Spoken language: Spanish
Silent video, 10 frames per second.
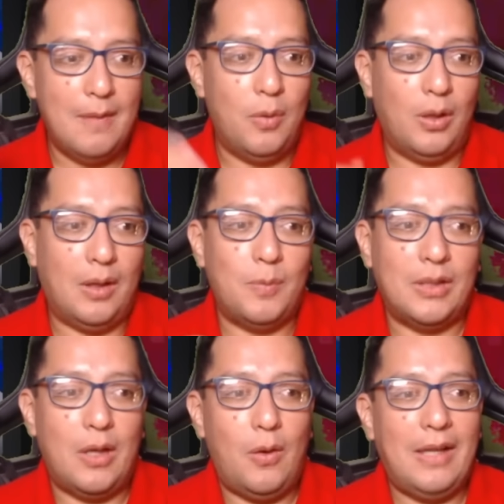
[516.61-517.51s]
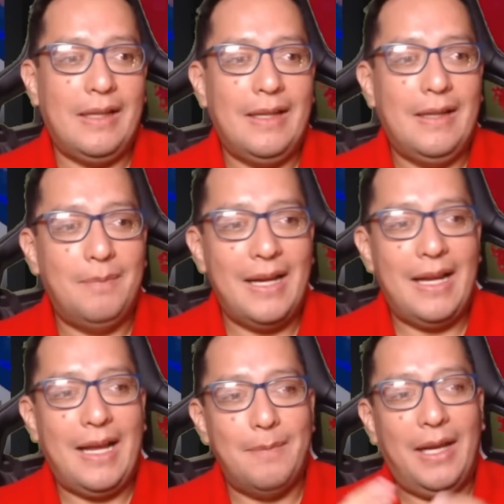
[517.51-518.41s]
porque pues ahora van
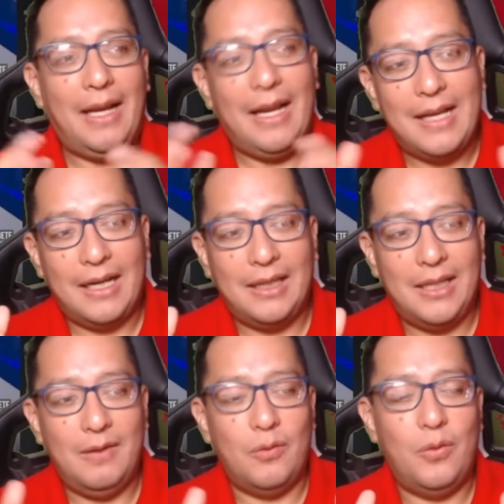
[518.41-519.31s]
a cambiar la narrativa, ¿no?